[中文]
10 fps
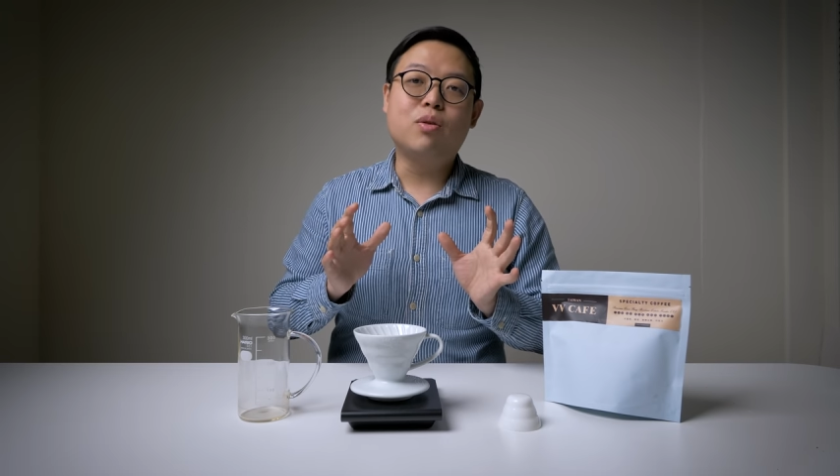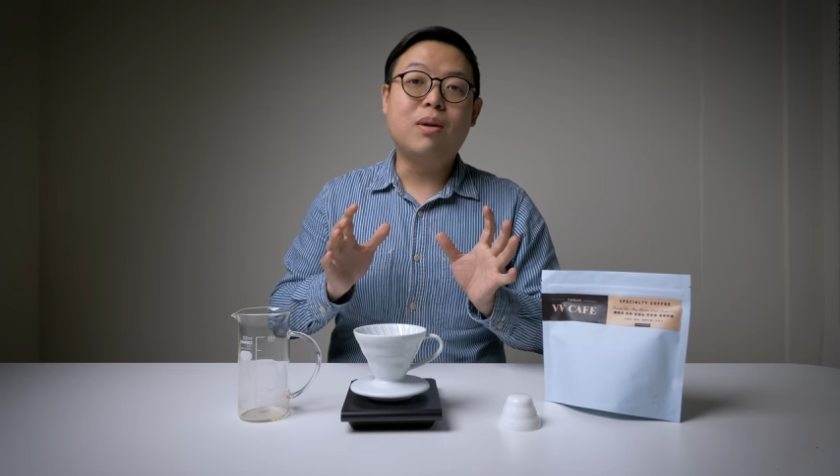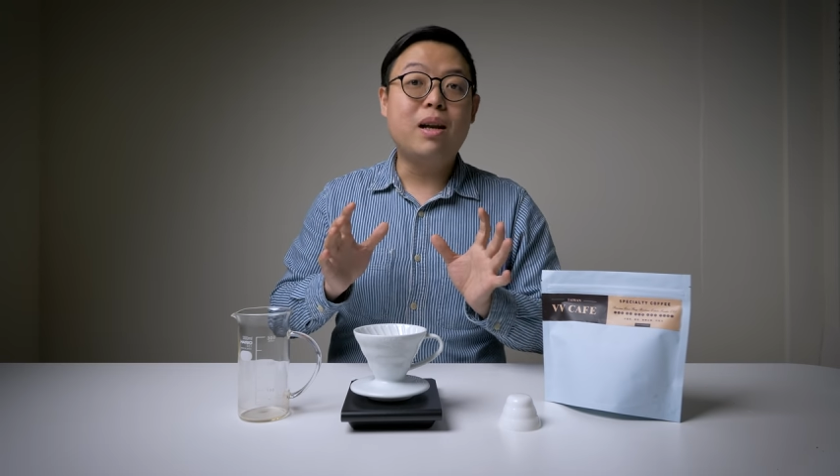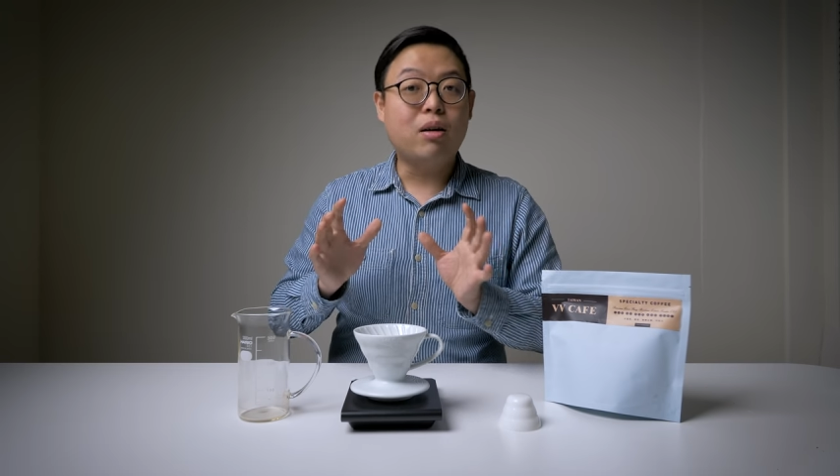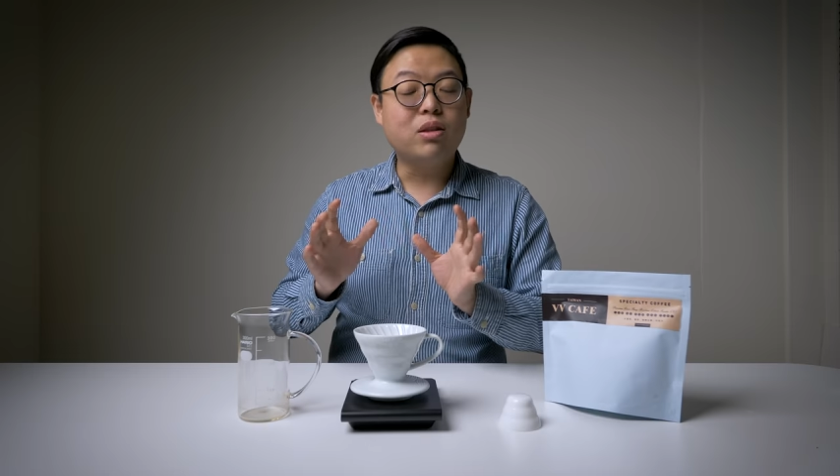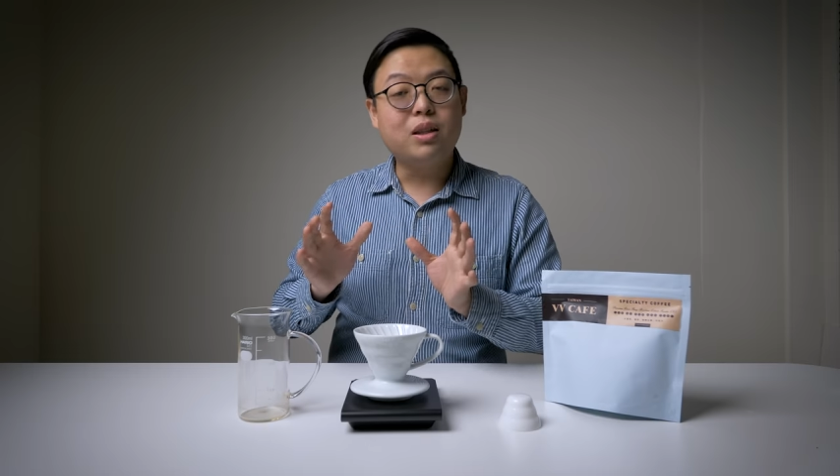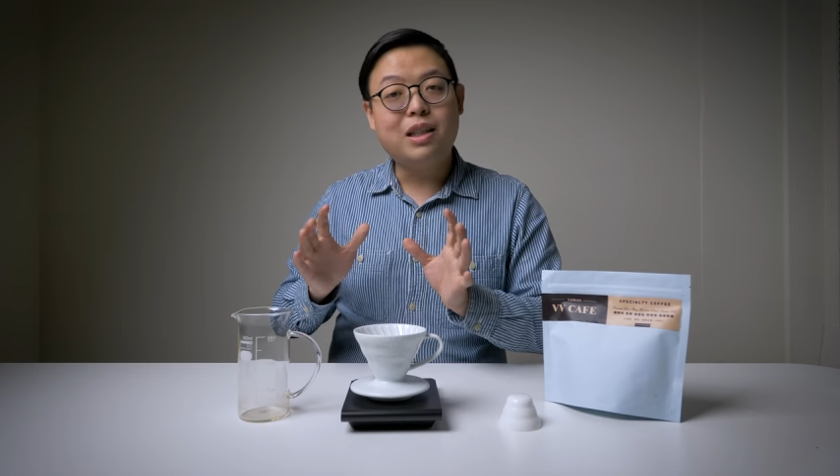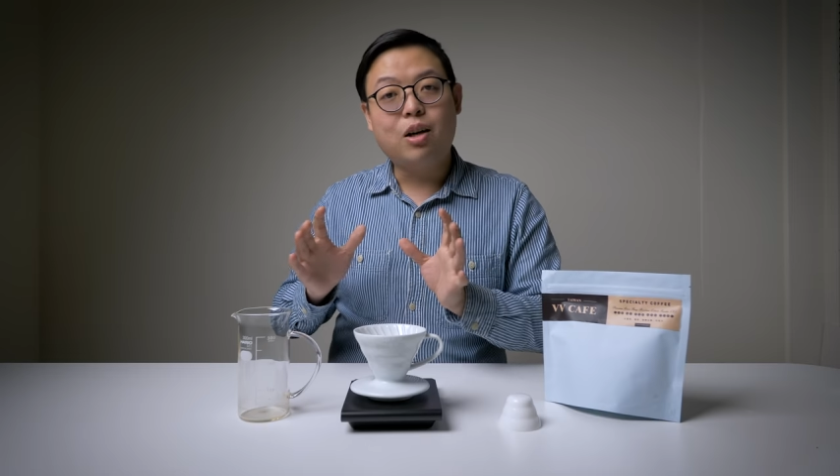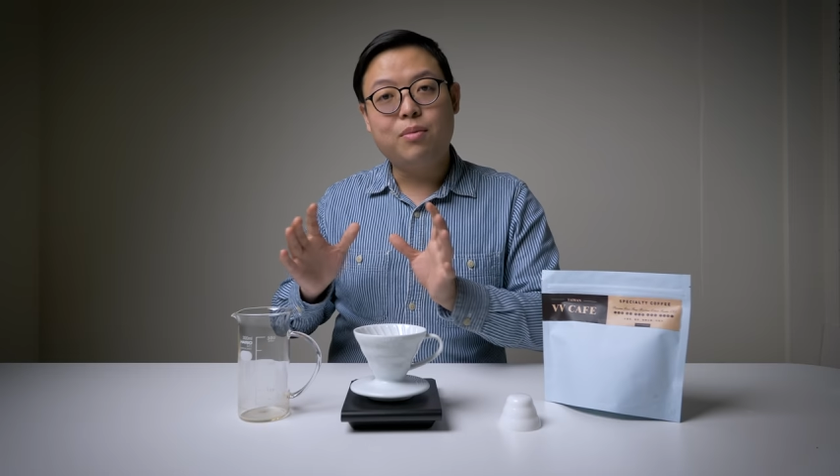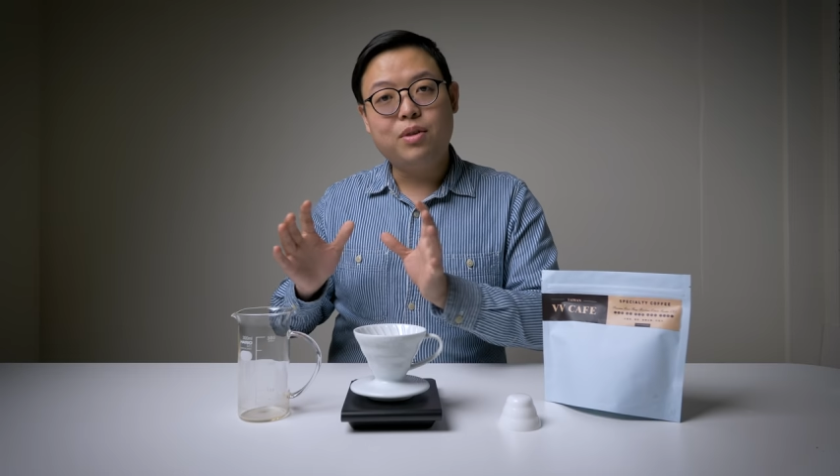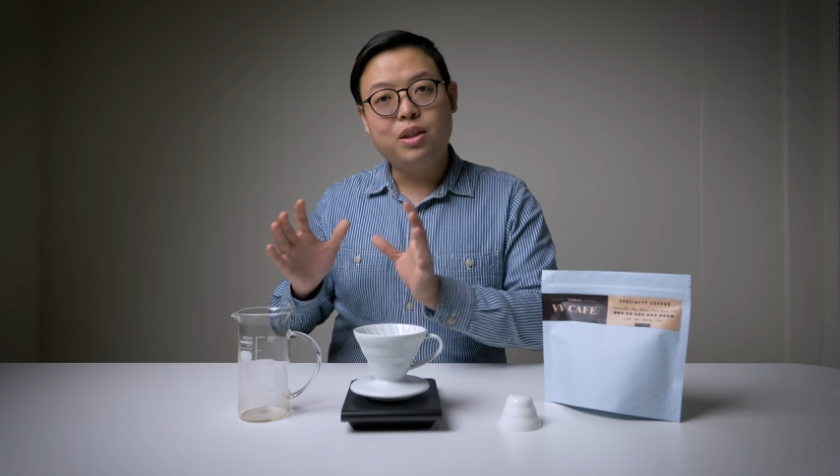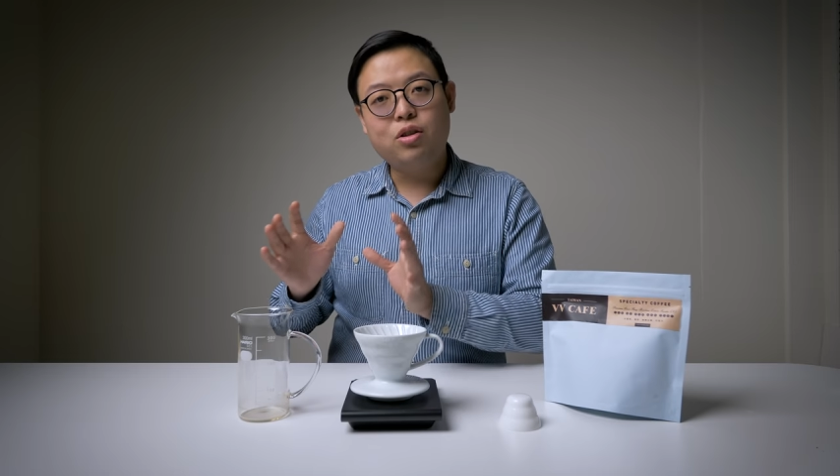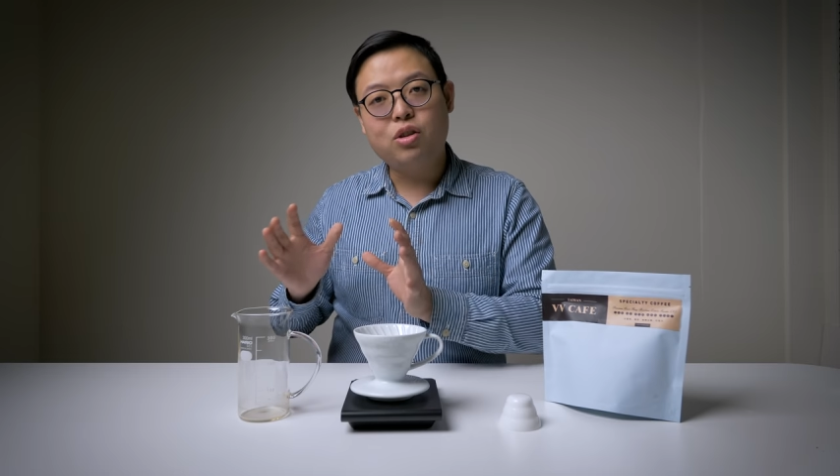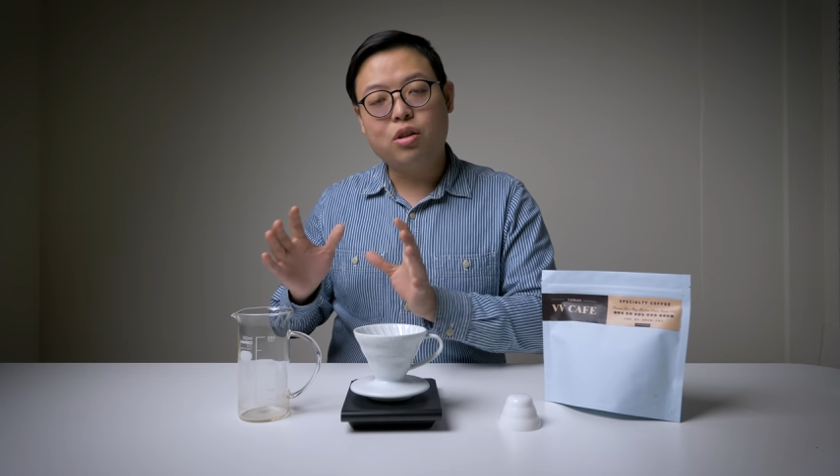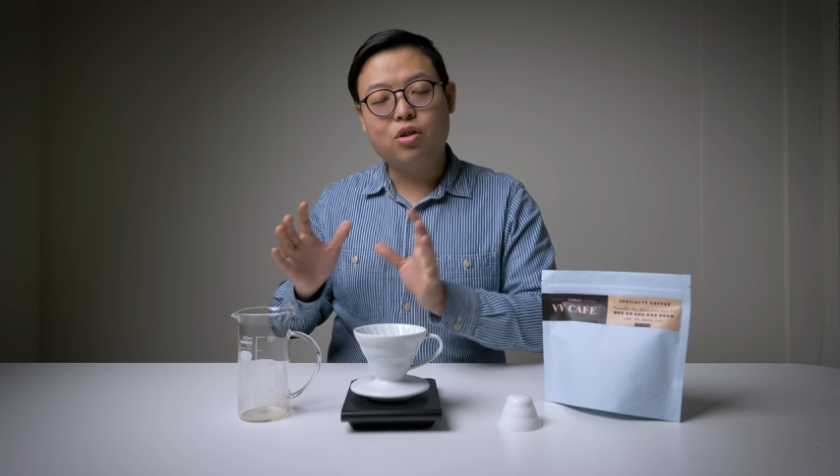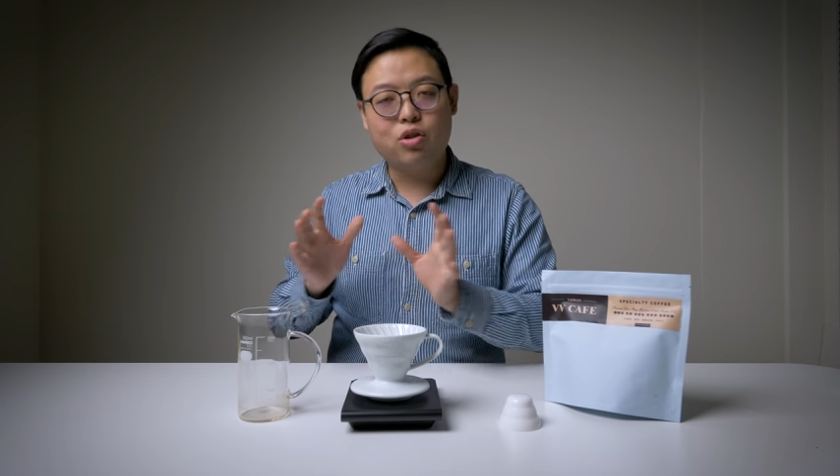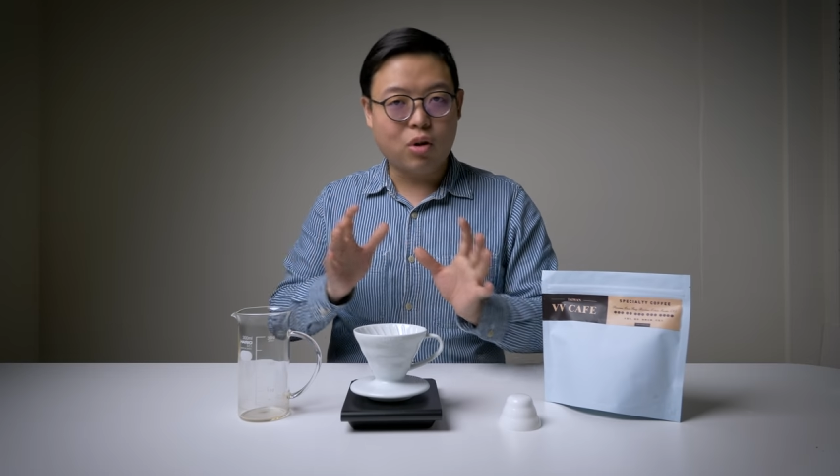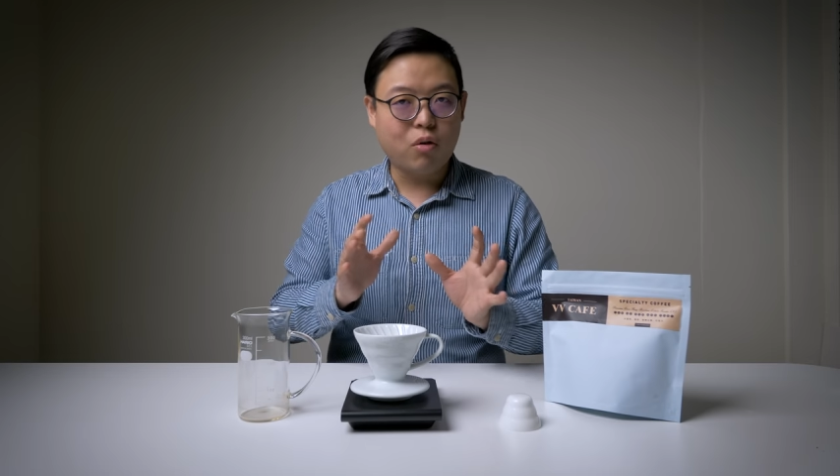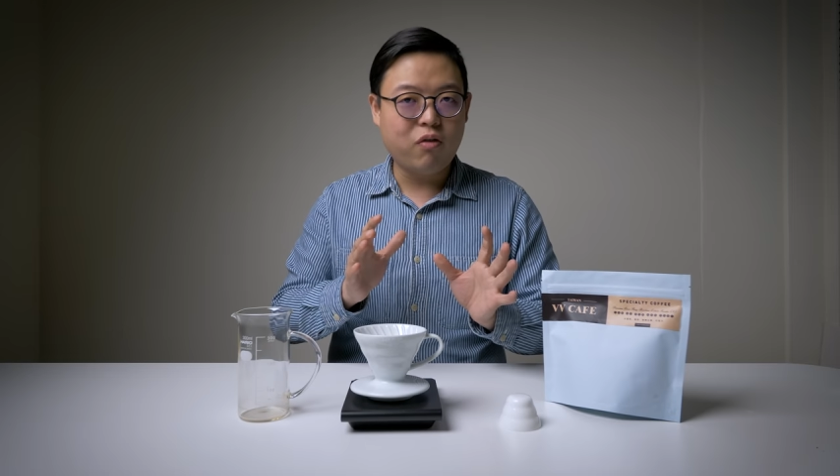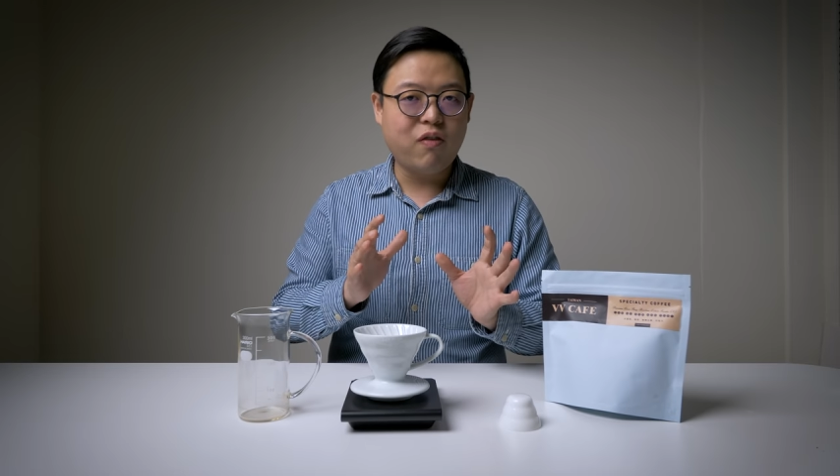我们来了解一下我们今天使用的
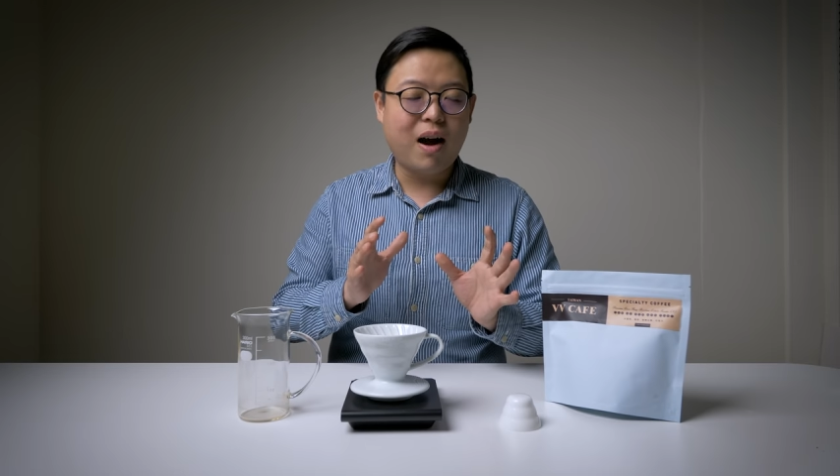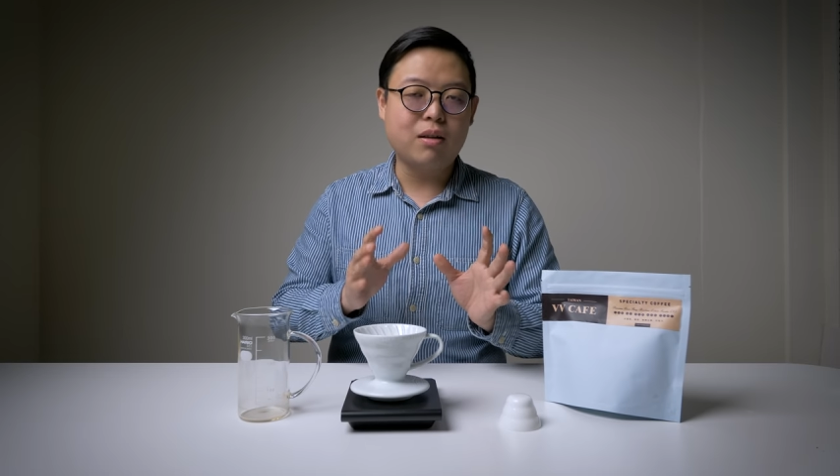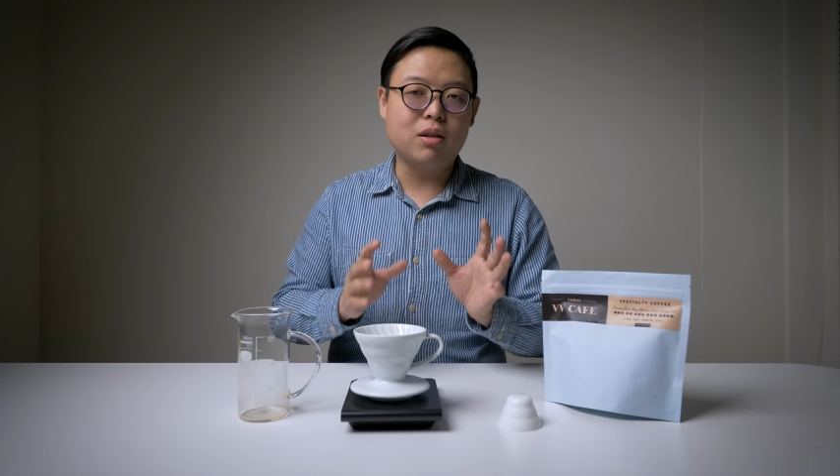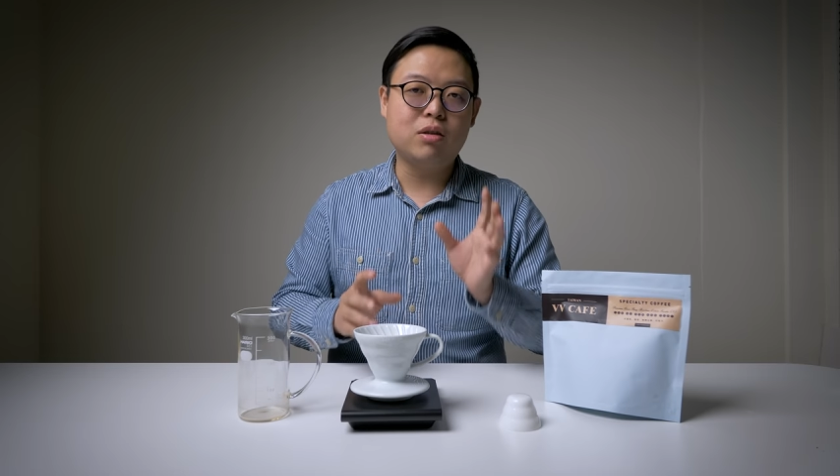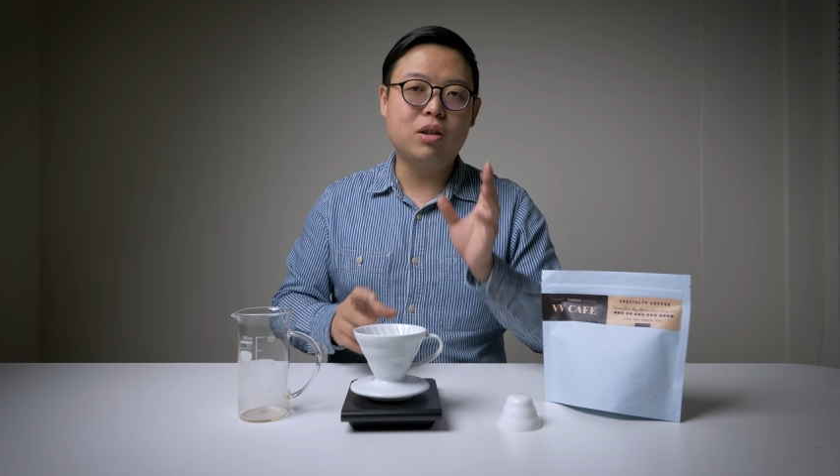手法呢。